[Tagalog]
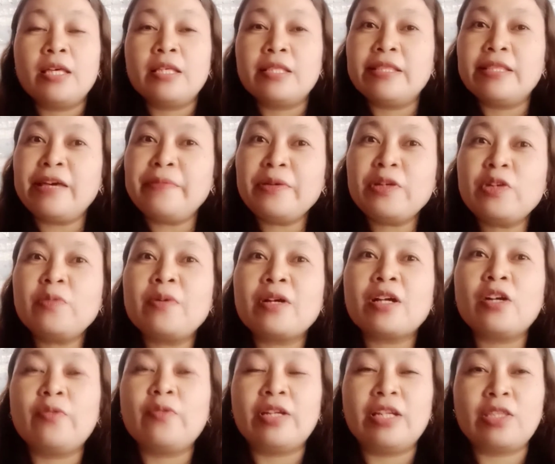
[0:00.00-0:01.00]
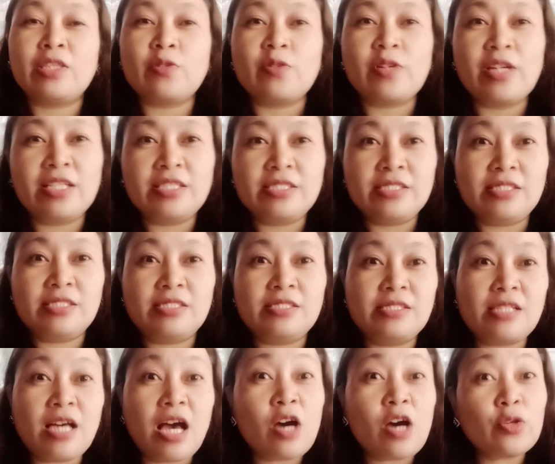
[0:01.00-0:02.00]
Daming gumagawa nito guys.
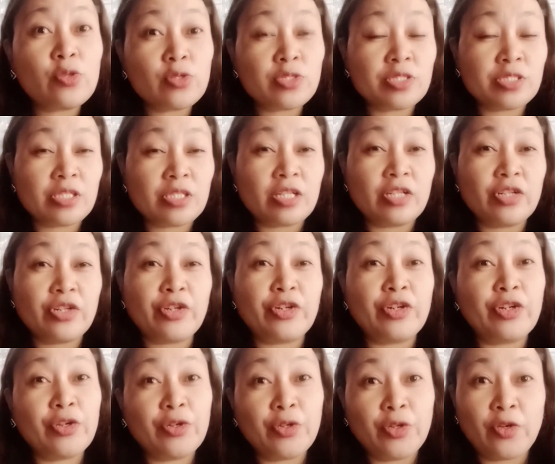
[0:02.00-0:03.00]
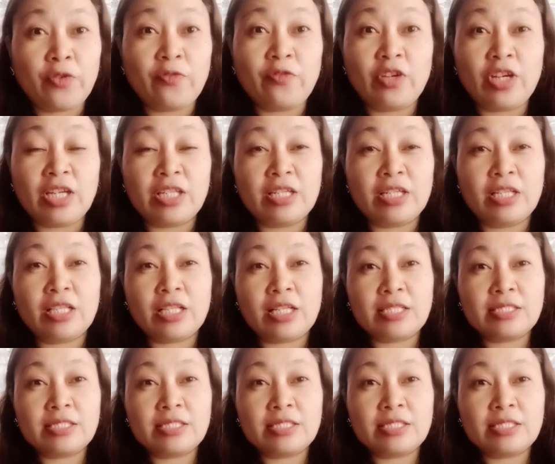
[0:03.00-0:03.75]
How to start your YouTube channel.